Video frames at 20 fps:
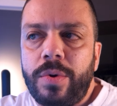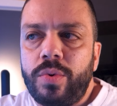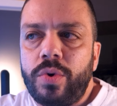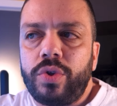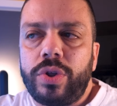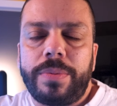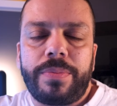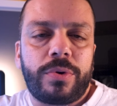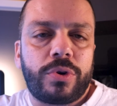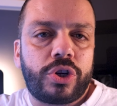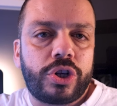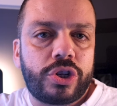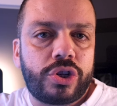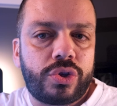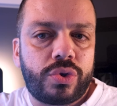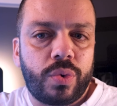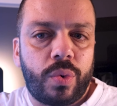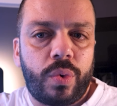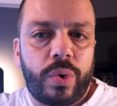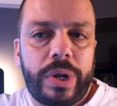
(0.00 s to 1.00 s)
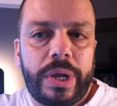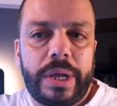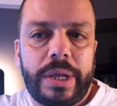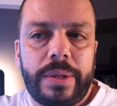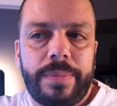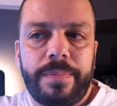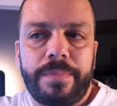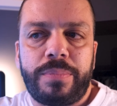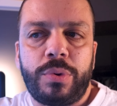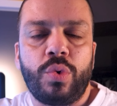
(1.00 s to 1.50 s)
uno dei
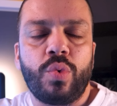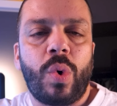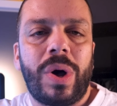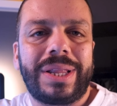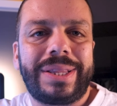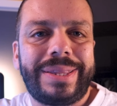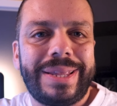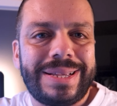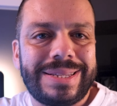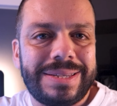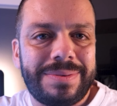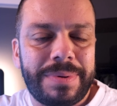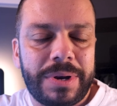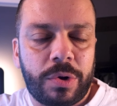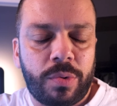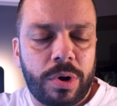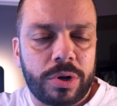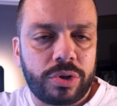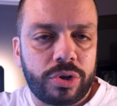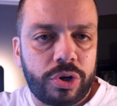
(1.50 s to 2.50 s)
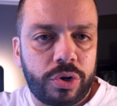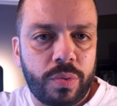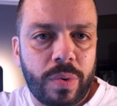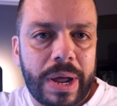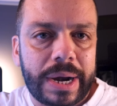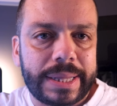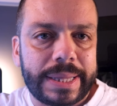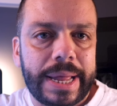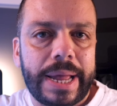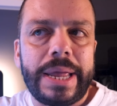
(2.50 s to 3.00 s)
processori più attesi per quanto
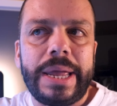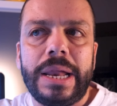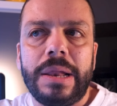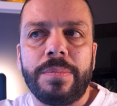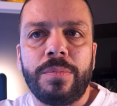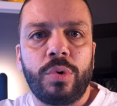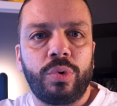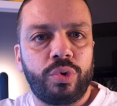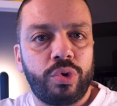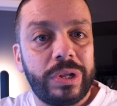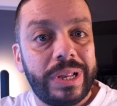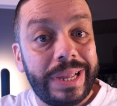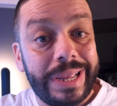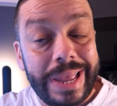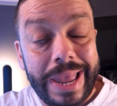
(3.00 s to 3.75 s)
riguarda il mondo del